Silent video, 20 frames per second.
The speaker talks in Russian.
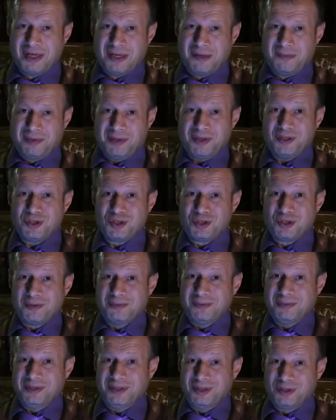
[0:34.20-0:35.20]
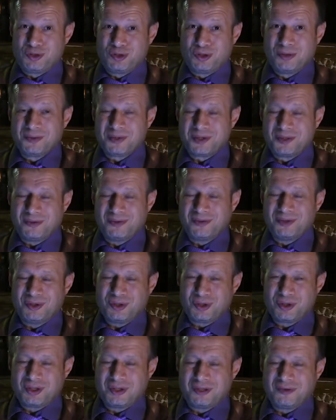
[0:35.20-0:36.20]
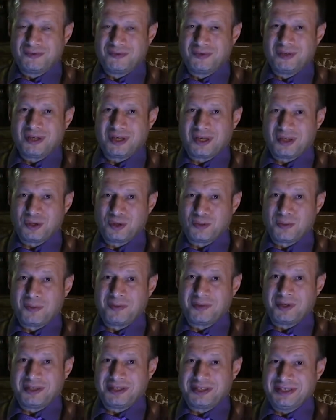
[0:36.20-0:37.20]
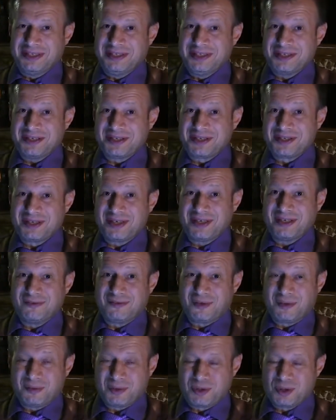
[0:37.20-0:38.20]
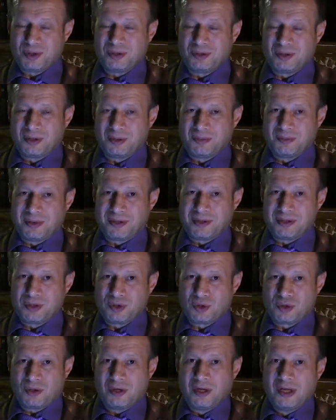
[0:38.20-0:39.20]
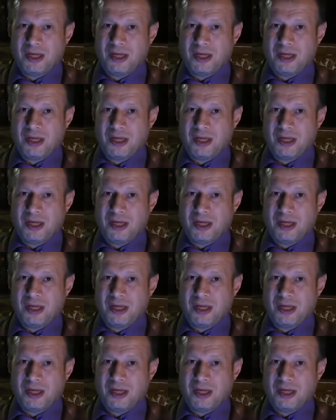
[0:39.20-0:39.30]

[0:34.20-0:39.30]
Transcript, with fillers: Прежде чем мы начнем сегодняшний эфир, я хочу поблагодарить за информационную поддержку